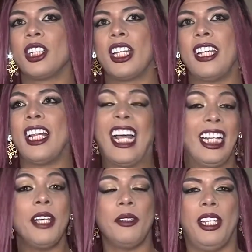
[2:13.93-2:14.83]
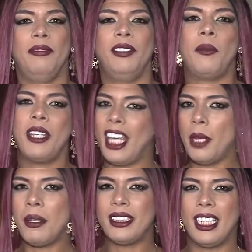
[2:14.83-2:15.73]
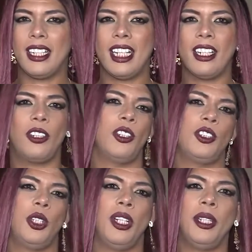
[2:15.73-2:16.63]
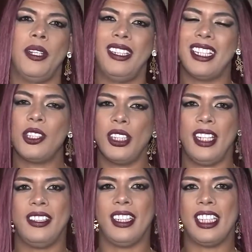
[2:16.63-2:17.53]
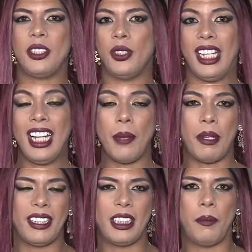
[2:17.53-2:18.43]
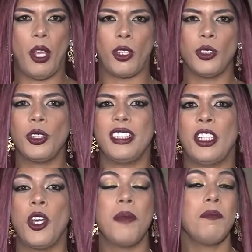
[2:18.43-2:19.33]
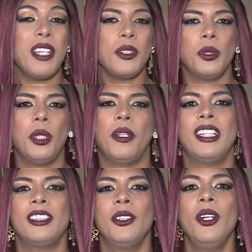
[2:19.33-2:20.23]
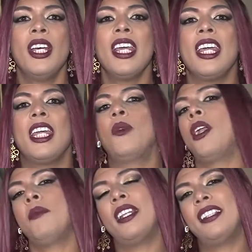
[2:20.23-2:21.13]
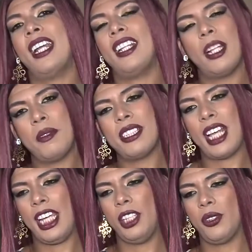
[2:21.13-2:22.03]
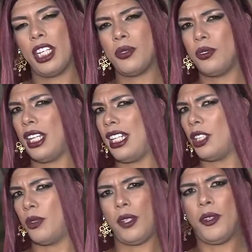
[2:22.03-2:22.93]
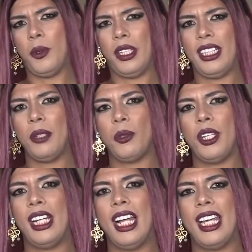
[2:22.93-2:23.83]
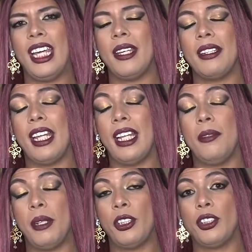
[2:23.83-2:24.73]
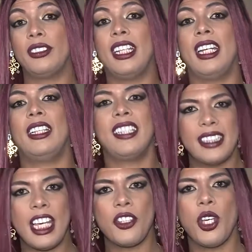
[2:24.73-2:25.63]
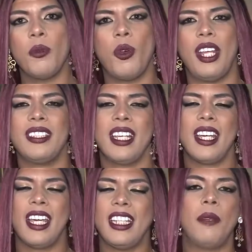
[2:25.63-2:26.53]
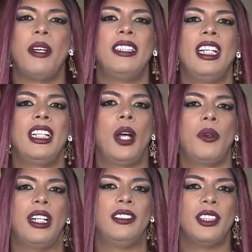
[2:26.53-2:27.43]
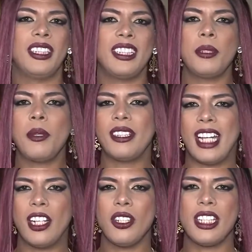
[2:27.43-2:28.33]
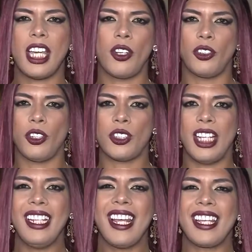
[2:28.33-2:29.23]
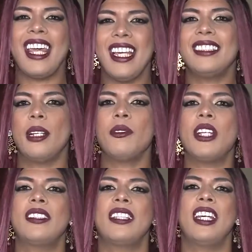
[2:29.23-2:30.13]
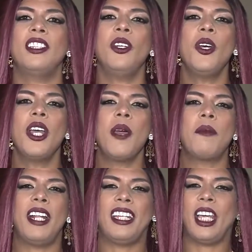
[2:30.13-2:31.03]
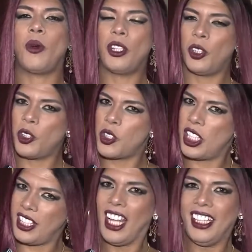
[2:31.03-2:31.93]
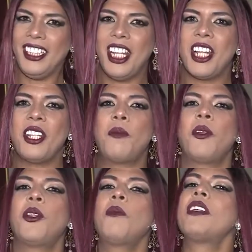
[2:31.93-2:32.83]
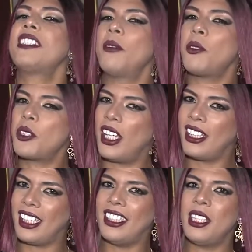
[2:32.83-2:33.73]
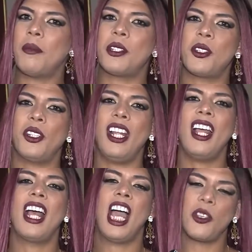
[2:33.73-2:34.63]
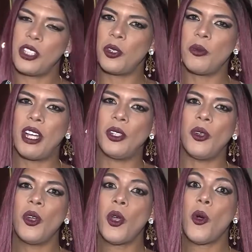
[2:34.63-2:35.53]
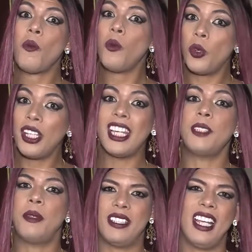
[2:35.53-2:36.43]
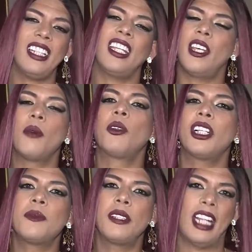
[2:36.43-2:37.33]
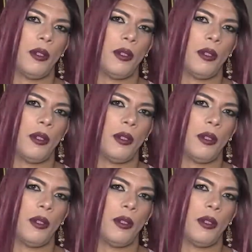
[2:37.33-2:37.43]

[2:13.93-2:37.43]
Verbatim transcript: eh, del calibre de Miguel Becerra, reconocido a nivel nacional e internacional, ha participado con sus diseños en Miss Universo, igualmente Ariel Vizcaíno, que es una de las nuevas figuras del modelaje, del perdón, del diseño de modas en el Valle del Cauca. Entonces es invitarlos a que conozcan qué estamos haciendo para que cuando nos señalen, de pronto pensemos que detrás de esa persona hay un ser humano muy especial que debemos respetar